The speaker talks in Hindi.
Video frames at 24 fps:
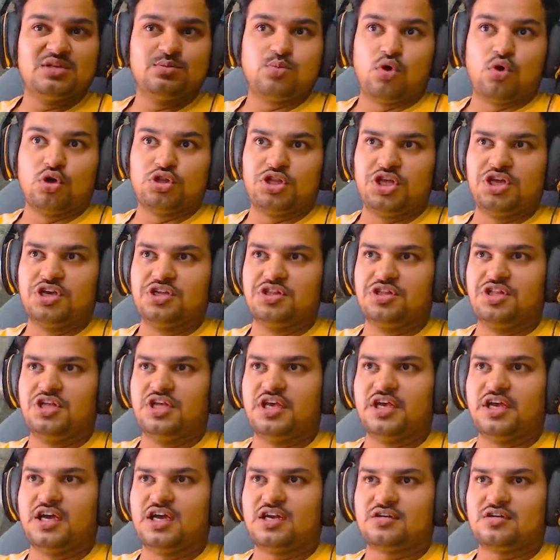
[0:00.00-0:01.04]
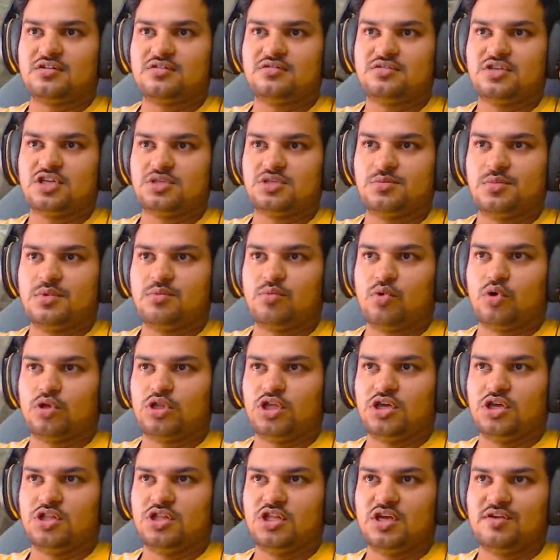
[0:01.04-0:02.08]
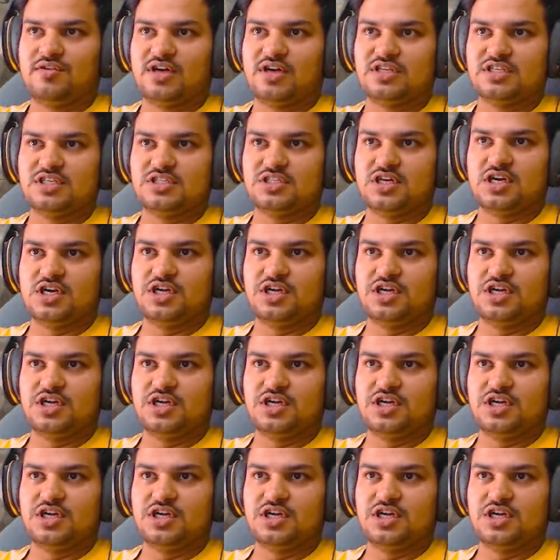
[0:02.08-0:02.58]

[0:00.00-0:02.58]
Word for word: बहुत ही गंदी है यार सच में बहुत ही गंदी आवाज़ है इस गाड़ी